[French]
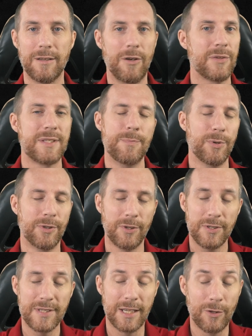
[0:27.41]
en si peu de
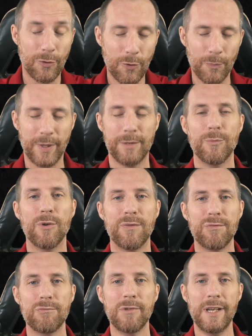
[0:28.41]
temps c'est complètement
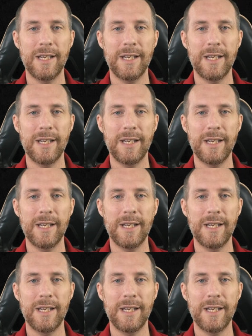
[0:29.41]
fou,